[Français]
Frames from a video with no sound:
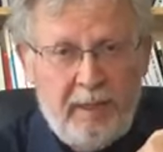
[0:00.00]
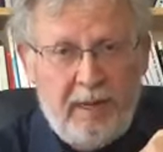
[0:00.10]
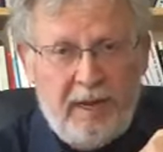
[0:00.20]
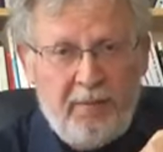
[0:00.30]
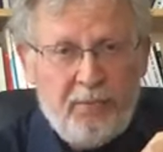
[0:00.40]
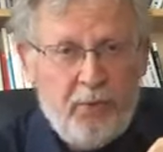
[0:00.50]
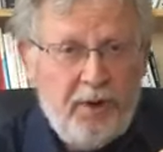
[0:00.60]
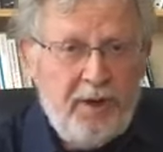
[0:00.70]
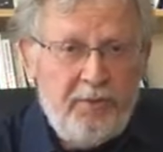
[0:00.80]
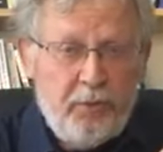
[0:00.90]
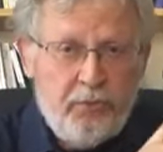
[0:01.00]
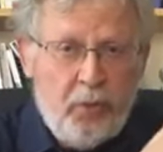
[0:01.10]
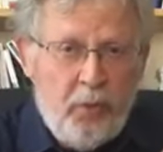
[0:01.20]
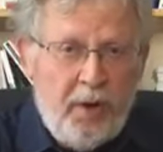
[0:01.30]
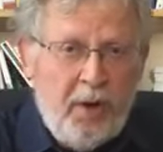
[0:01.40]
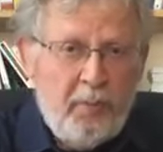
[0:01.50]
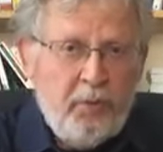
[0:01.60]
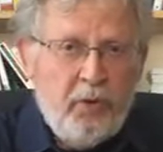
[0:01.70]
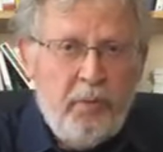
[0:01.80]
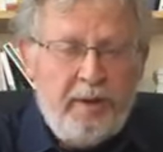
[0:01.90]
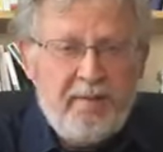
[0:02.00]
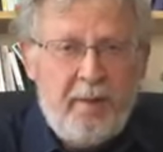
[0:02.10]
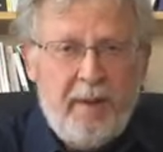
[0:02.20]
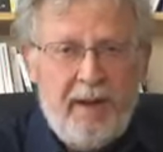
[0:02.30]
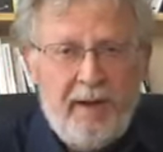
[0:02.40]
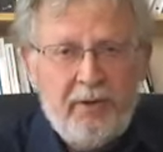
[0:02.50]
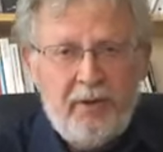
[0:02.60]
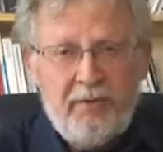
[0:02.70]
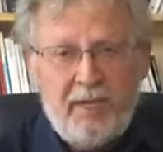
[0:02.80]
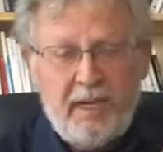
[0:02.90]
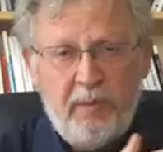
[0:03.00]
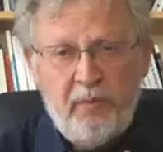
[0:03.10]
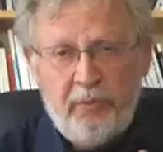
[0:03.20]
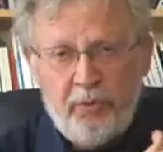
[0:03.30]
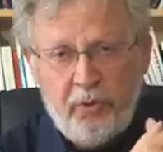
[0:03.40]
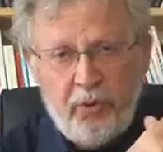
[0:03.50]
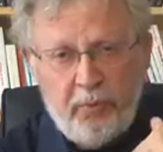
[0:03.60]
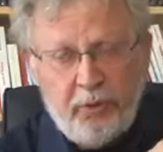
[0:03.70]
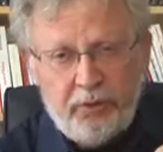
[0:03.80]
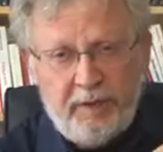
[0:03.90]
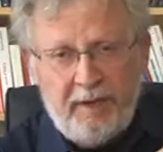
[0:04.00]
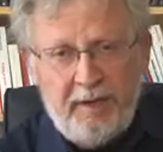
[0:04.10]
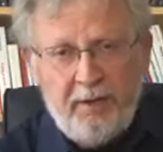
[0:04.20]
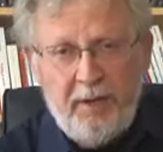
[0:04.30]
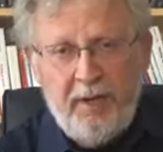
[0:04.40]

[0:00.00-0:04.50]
à la fois Yvon Duroy pour Bastamag, Hervé Kempf pour euh, Reporter,